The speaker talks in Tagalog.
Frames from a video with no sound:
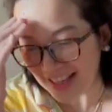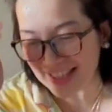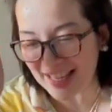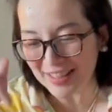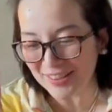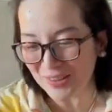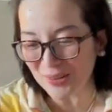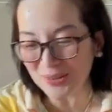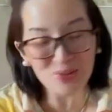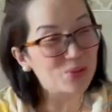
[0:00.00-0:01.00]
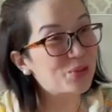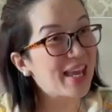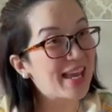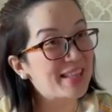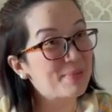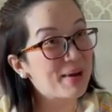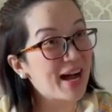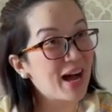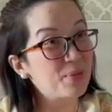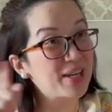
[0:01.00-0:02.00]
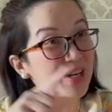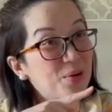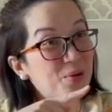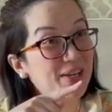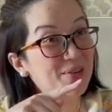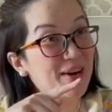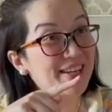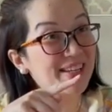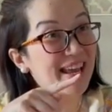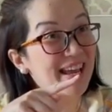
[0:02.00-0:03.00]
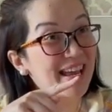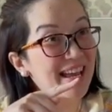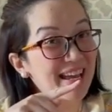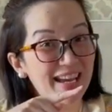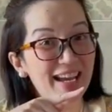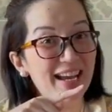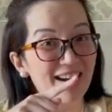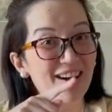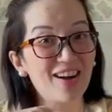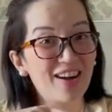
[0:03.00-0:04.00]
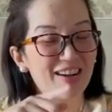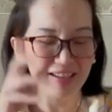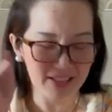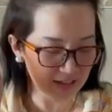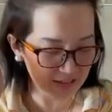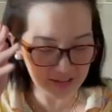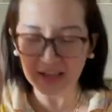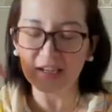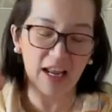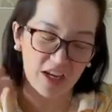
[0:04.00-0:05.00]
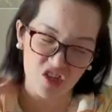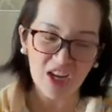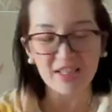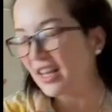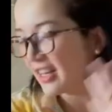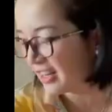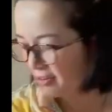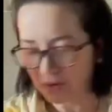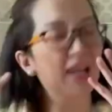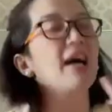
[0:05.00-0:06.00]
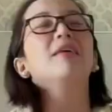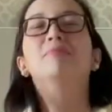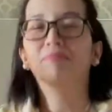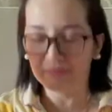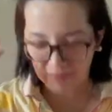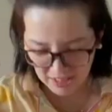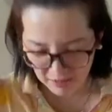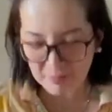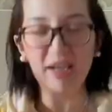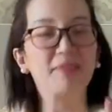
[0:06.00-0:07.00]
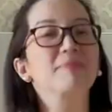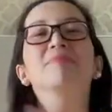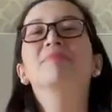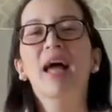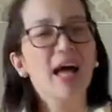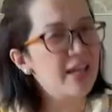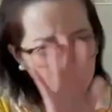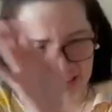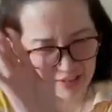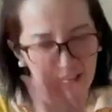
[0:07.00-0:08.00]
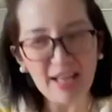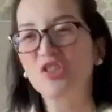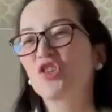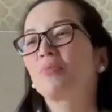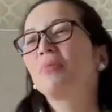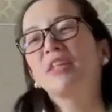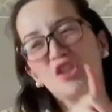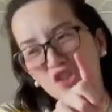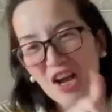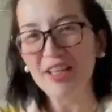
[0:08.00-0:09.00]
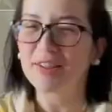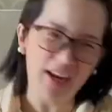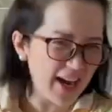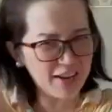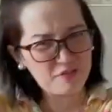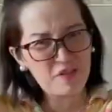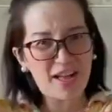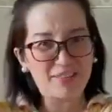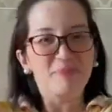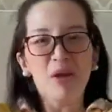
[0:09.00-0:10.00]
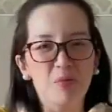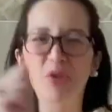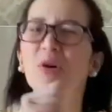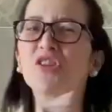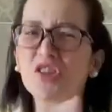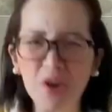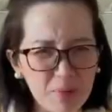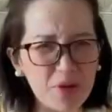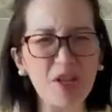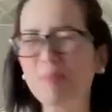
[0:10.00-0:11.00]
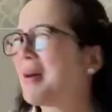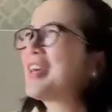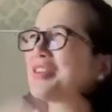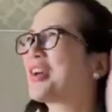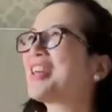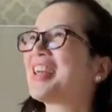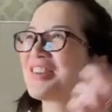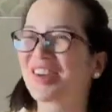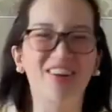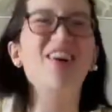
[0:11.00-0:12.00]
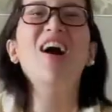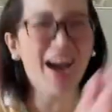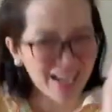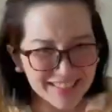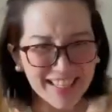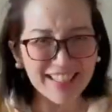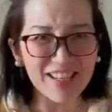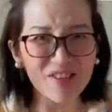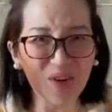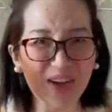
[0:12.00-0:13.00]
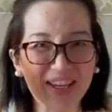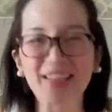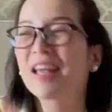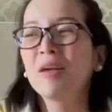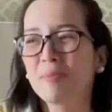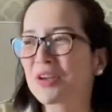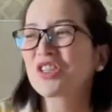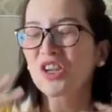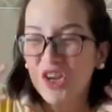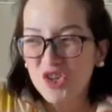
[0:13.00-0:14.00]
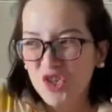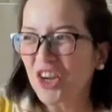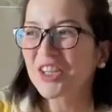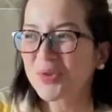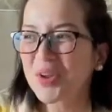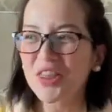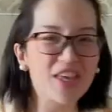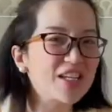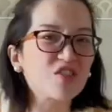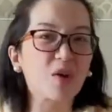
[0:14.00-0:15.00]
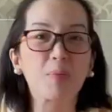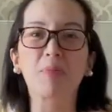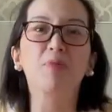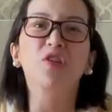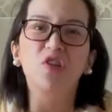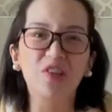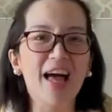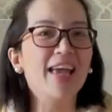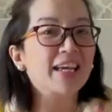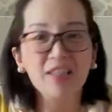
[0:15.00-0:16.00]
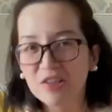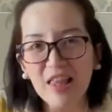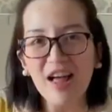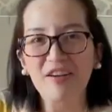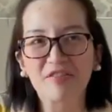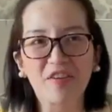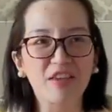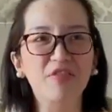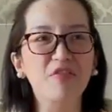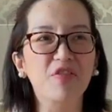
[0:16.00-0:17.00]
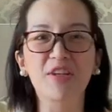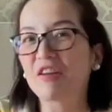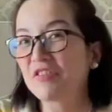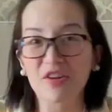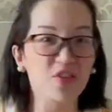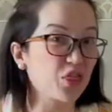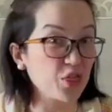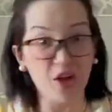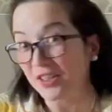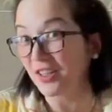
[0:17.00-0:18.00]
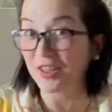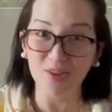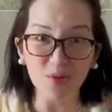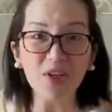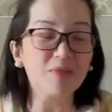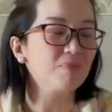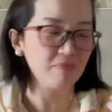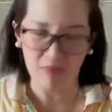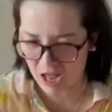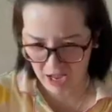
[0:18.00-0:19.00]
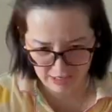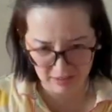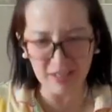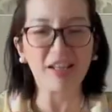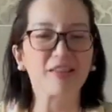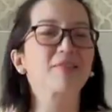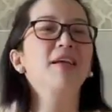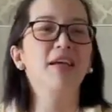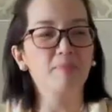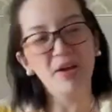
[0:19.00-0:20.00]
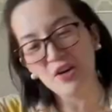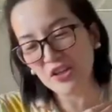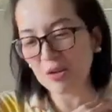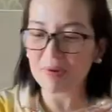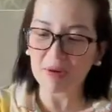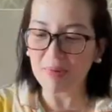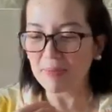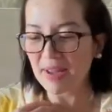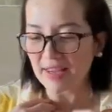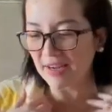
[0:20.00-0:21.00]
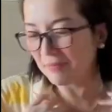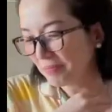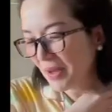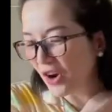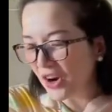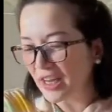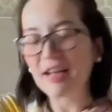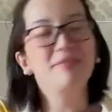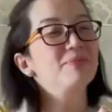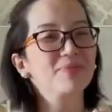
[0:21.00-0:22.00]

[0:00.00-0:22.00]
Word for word: Kasi to- today, di ba? A week ago ginawa yun eh. Yes. Oo, uh, na-inject na, na, wala. Masakit pa rin. I am not a dancer, but I tried. And I had fun. When you watch the commercial, parang enjoy na enjoy ako. I did enjoy it. Because you enjoy doing things for people you like and you love. Even if you never thought you could do it, I did it. Pero ito yung pinagbabayaran. Pero okay lang.